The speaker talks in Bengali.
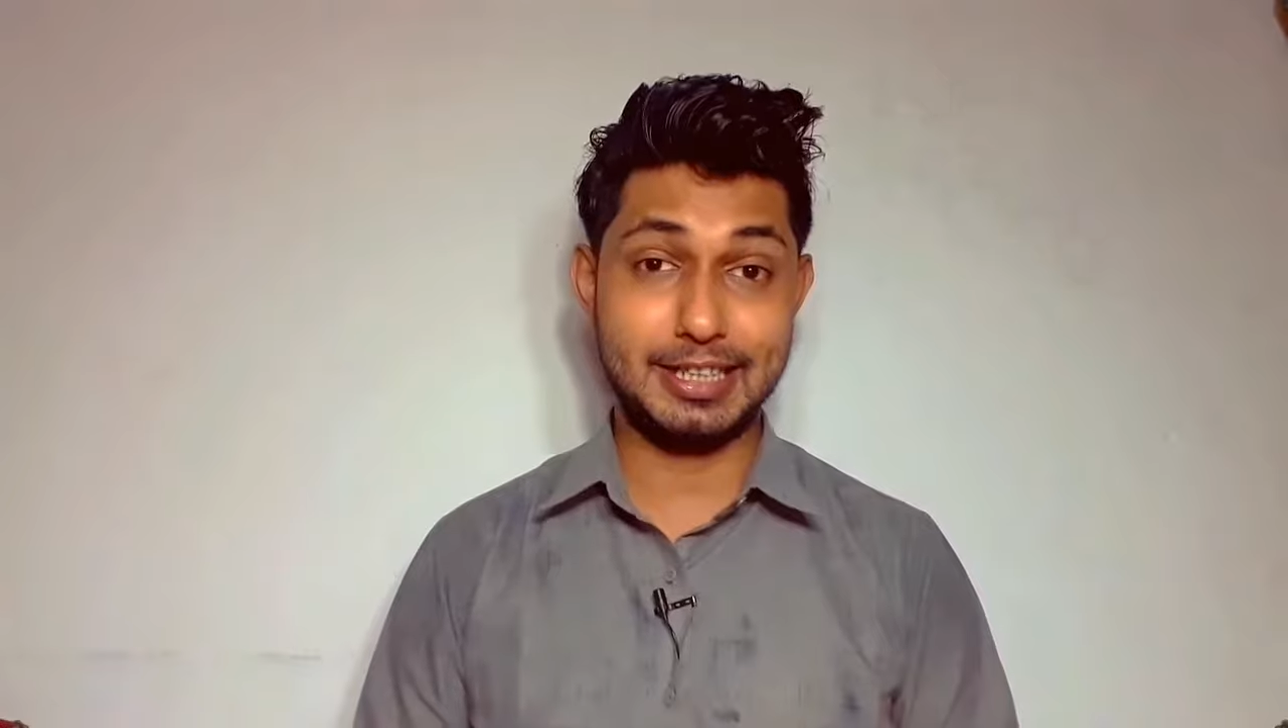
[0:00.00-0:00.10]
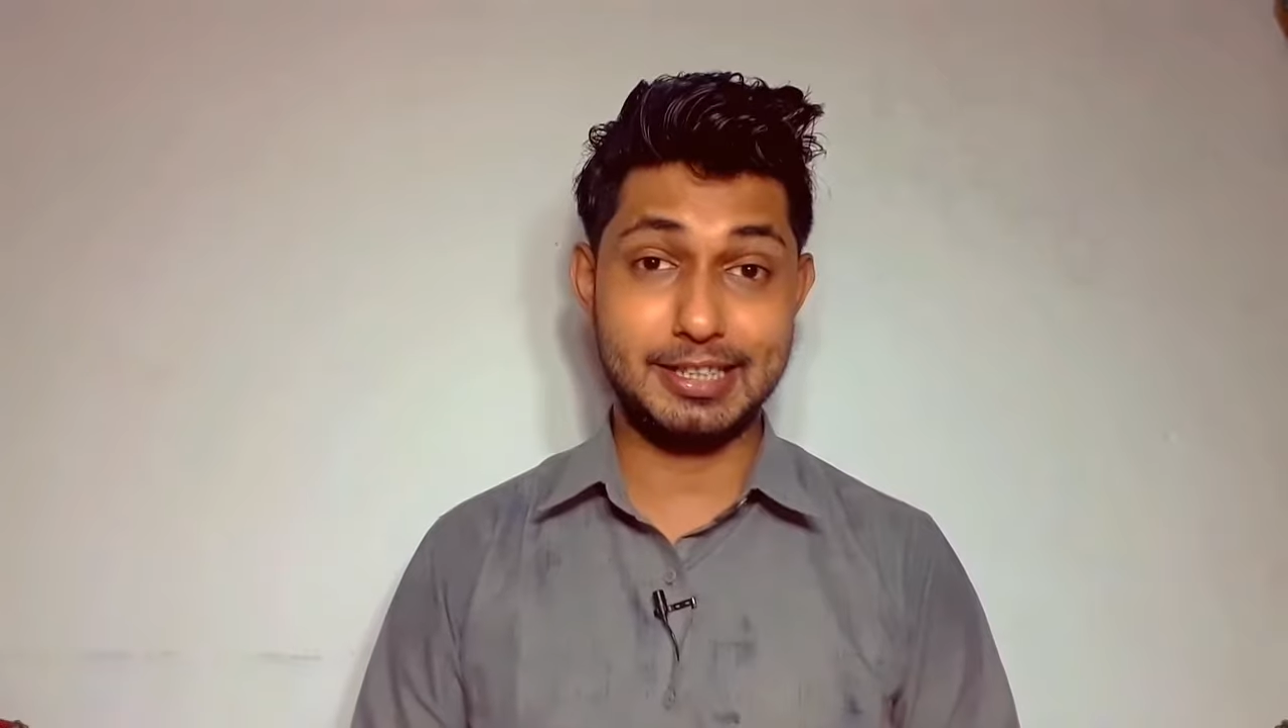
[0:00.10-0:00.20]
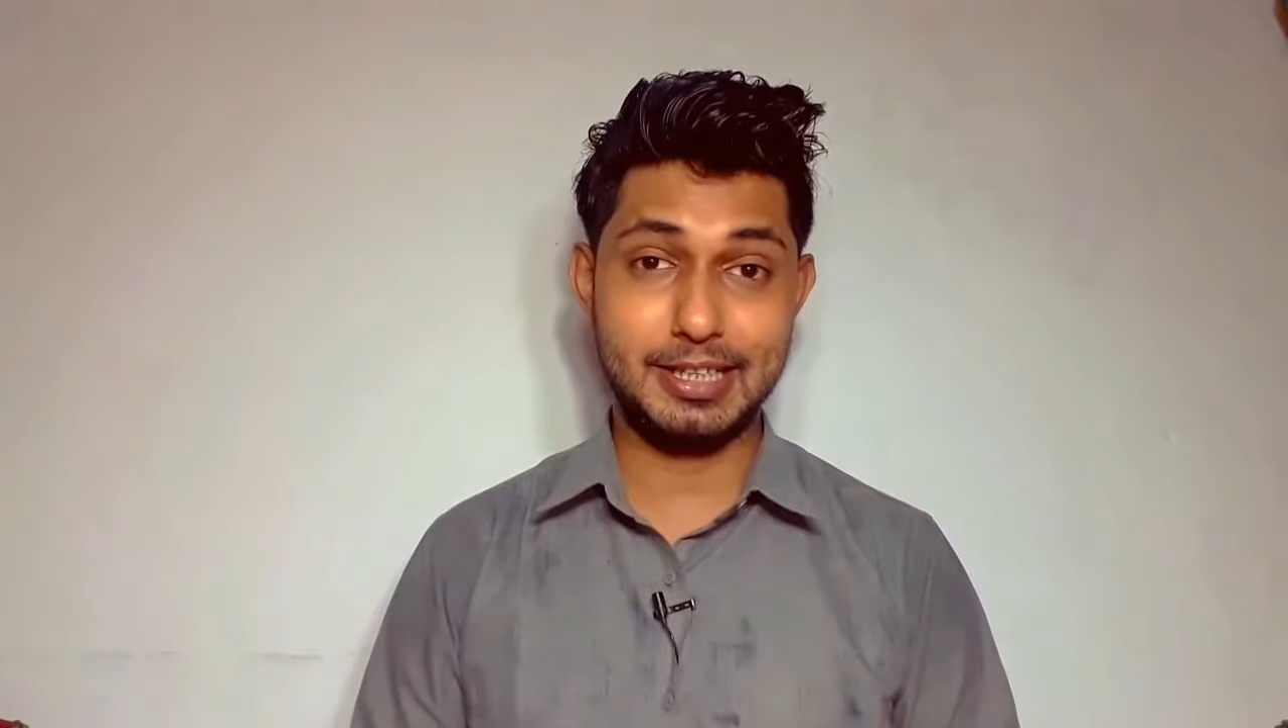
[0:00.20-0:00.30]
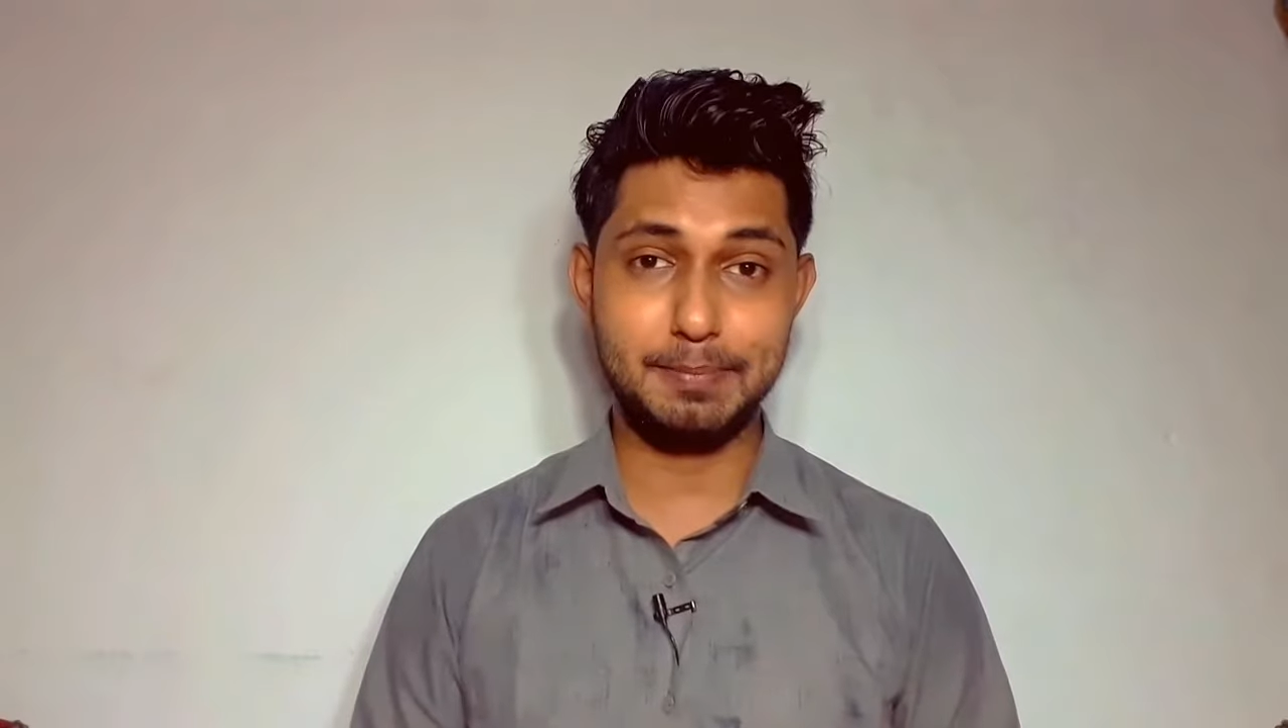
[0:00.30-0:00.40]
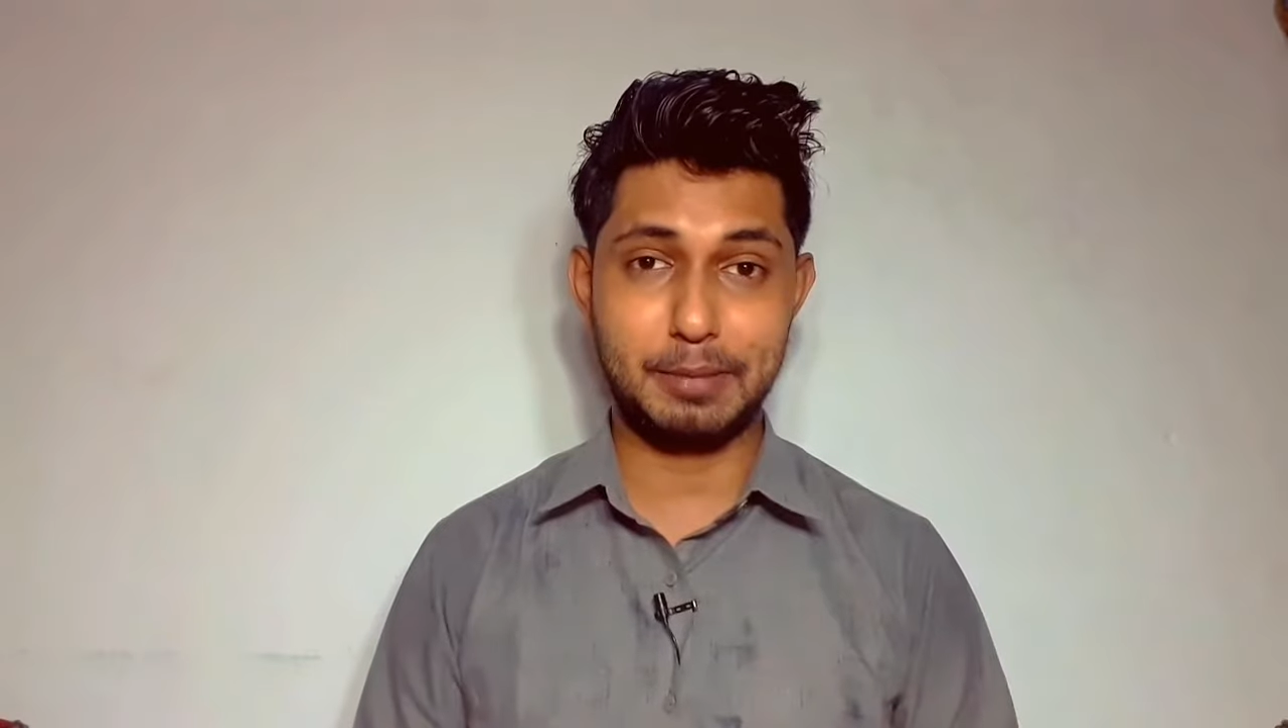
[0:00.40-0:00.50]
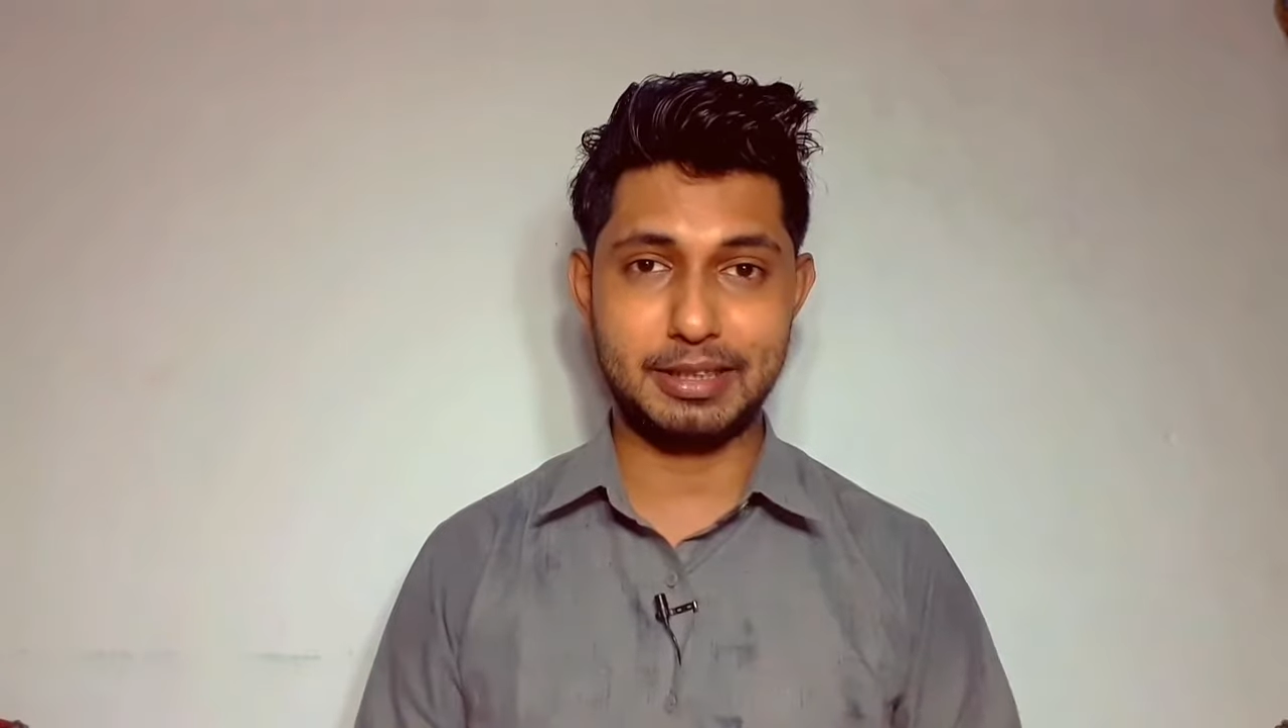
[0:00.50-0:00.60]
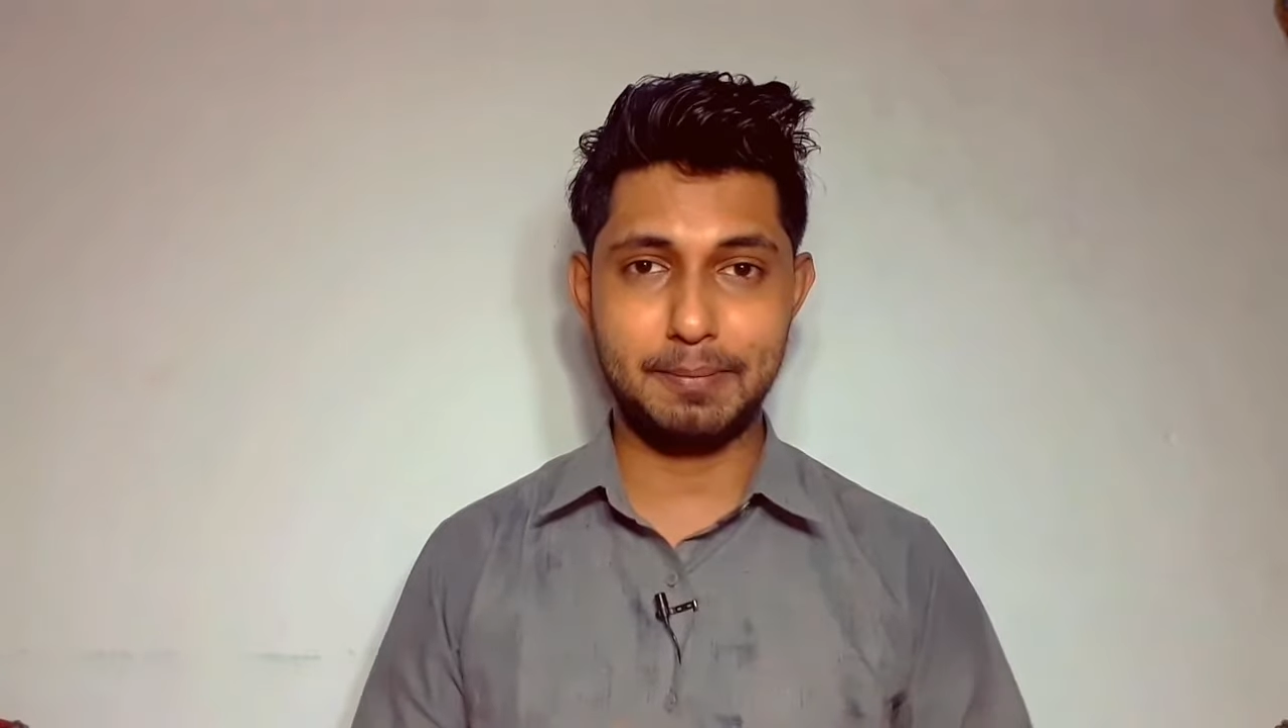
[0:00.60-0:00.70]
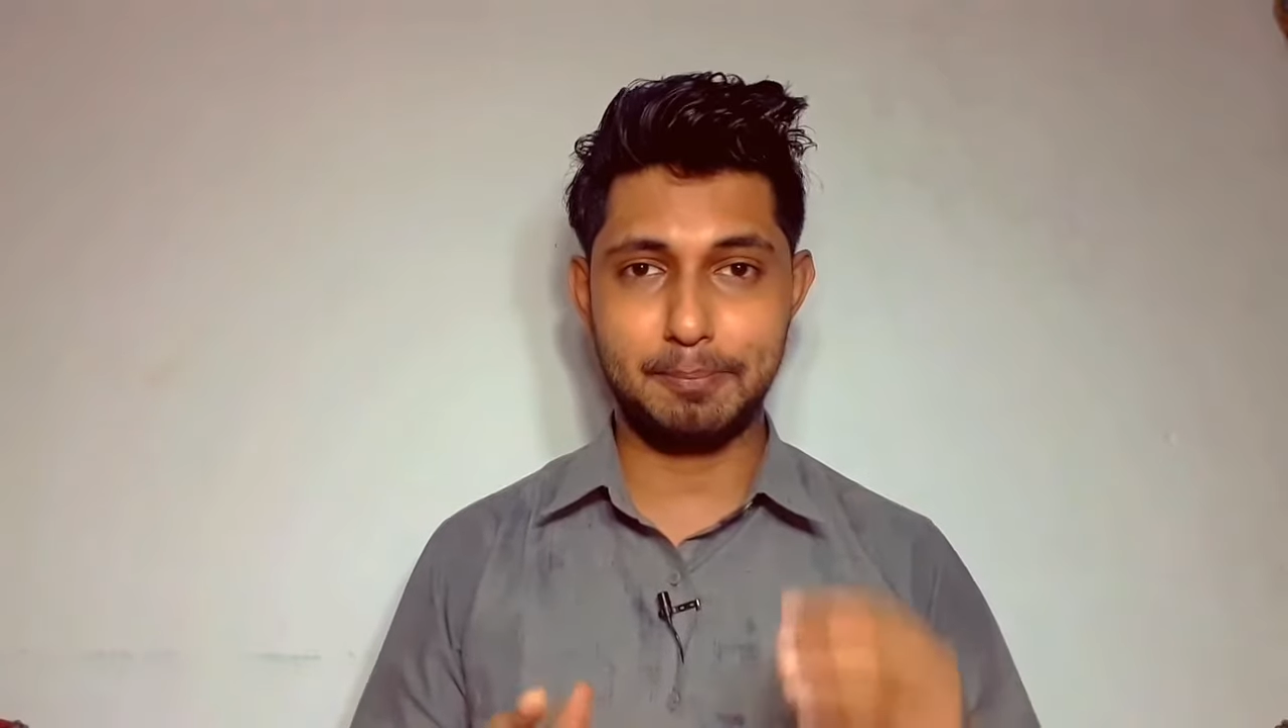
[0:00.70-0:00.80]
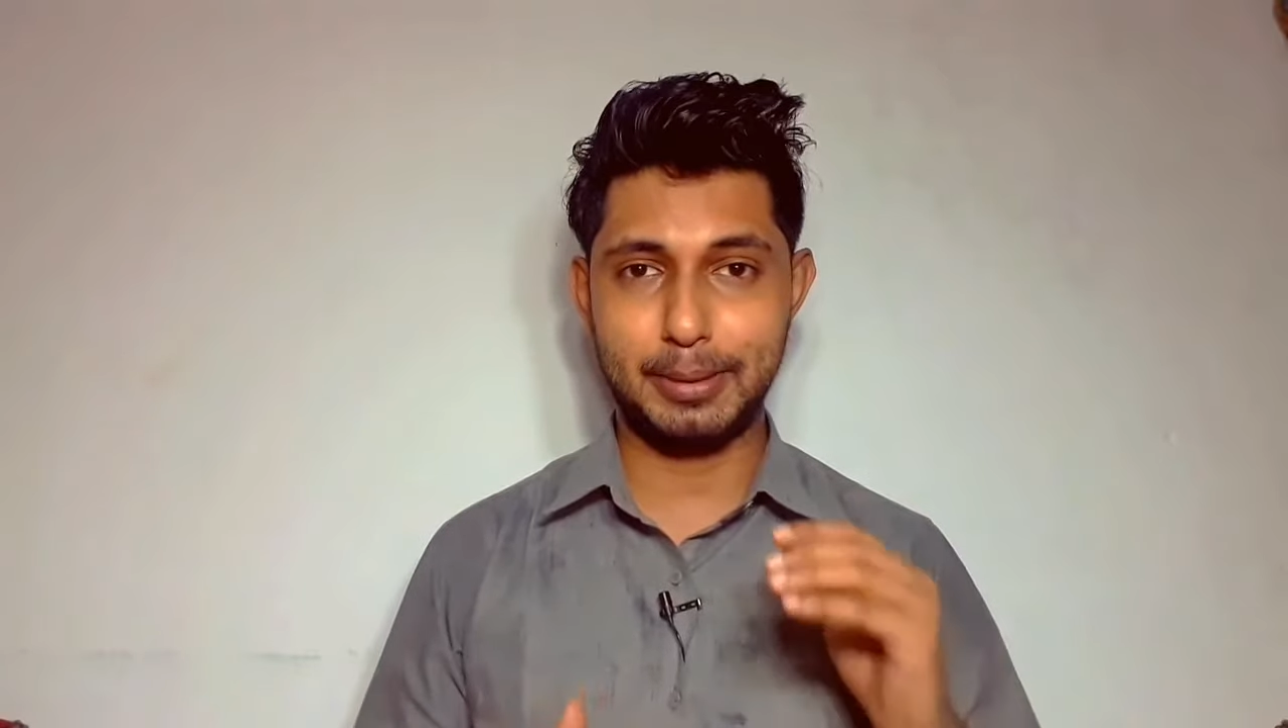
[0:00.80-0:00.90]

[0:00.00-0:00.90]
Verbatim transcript: যায় যে ব্যথা